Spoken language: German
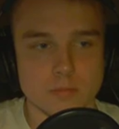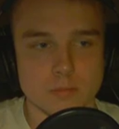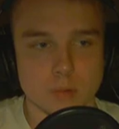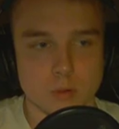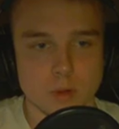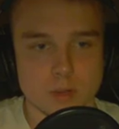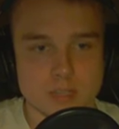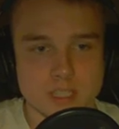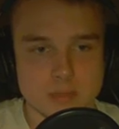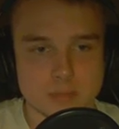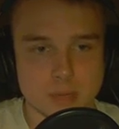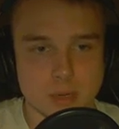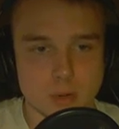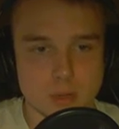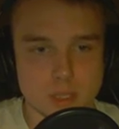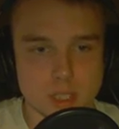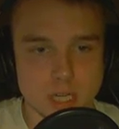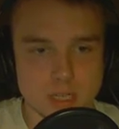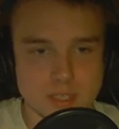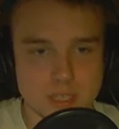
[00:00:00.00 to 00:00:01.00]
Boah, St.
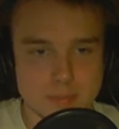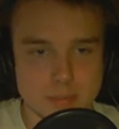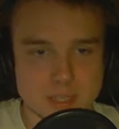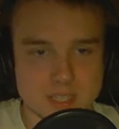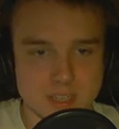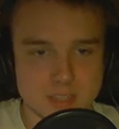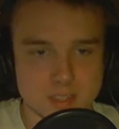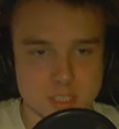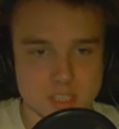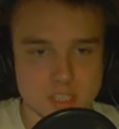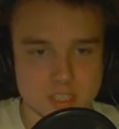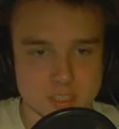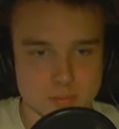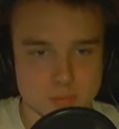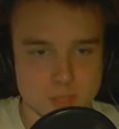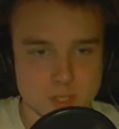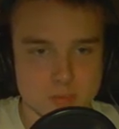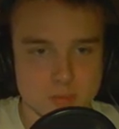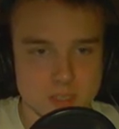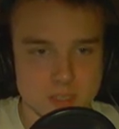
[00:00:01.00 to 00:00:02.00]
Pauli hat den besseren Start.
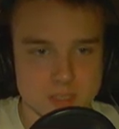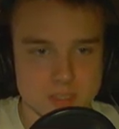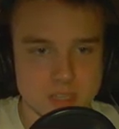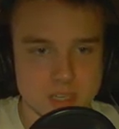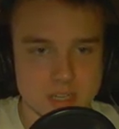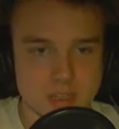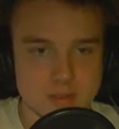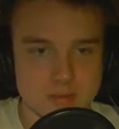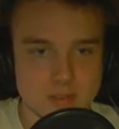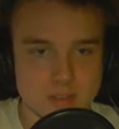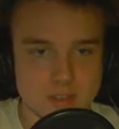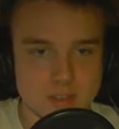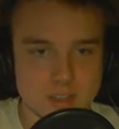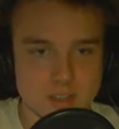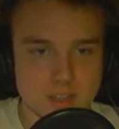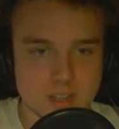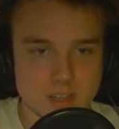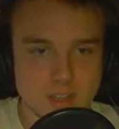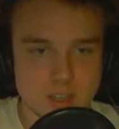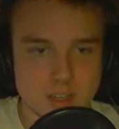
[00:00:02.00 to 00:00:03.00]
Muss man den
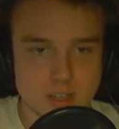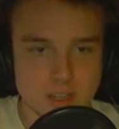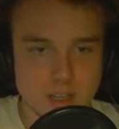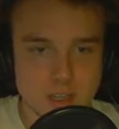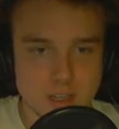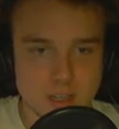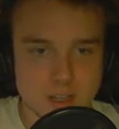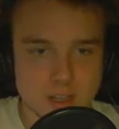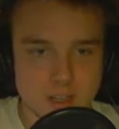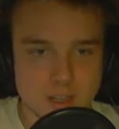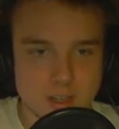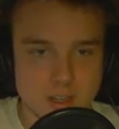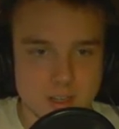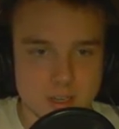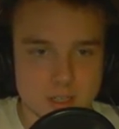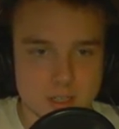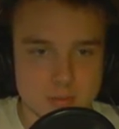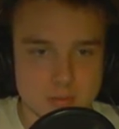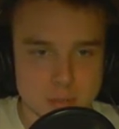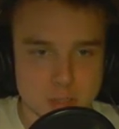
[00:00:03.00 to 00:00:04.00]

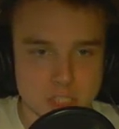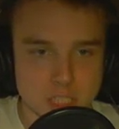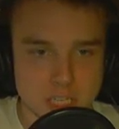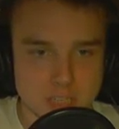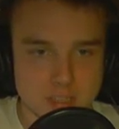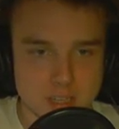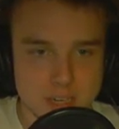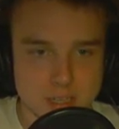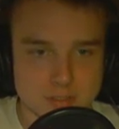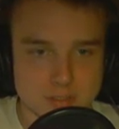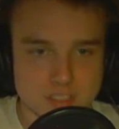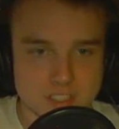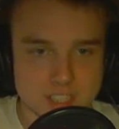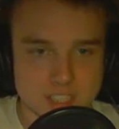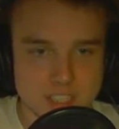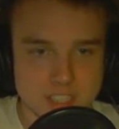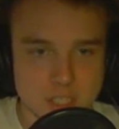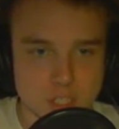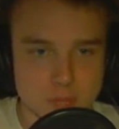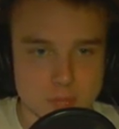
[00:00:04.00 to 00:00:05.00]
dem Stadthelfer
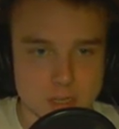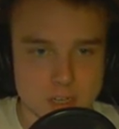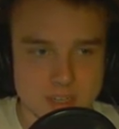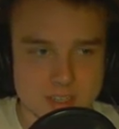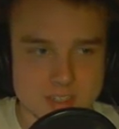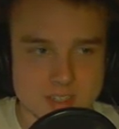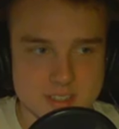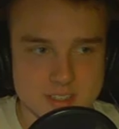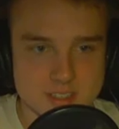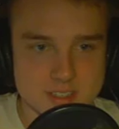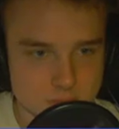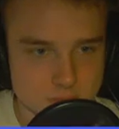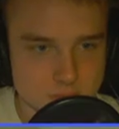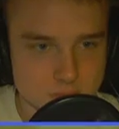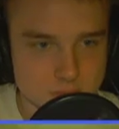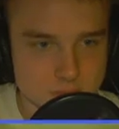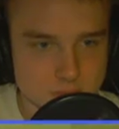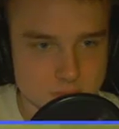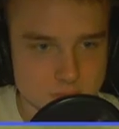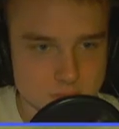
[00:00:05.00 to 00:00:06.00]
hier auch mal lassen.
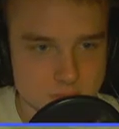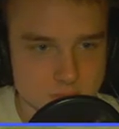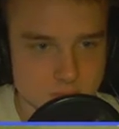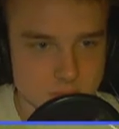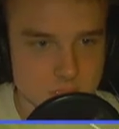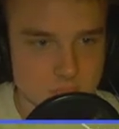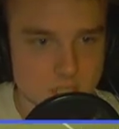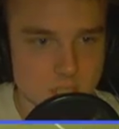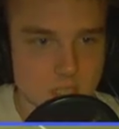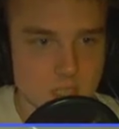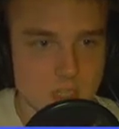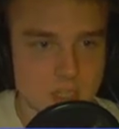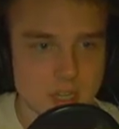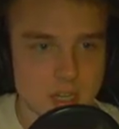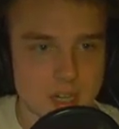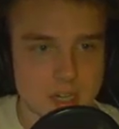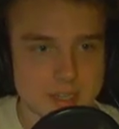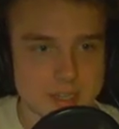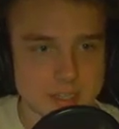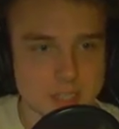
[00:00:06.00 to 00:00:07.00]

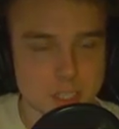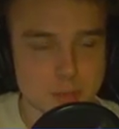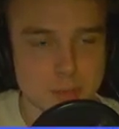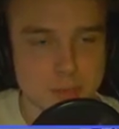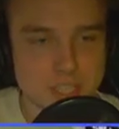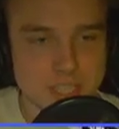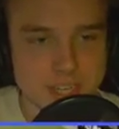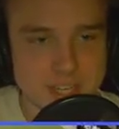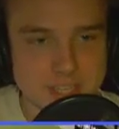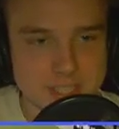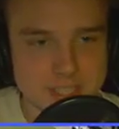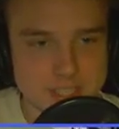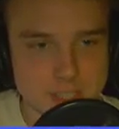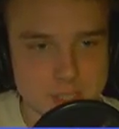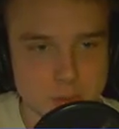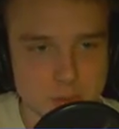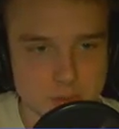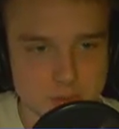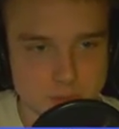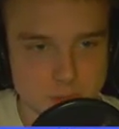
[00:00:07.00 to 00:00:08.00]
Alter, die spielt hier einen
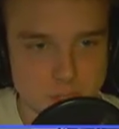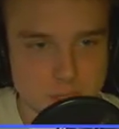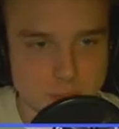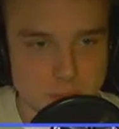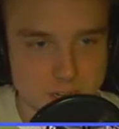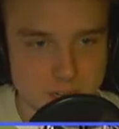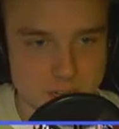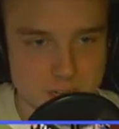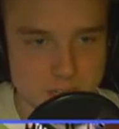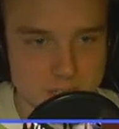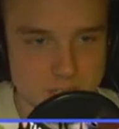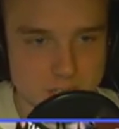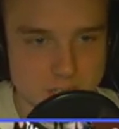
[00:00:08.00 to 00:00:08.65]
richtig guten Fußball.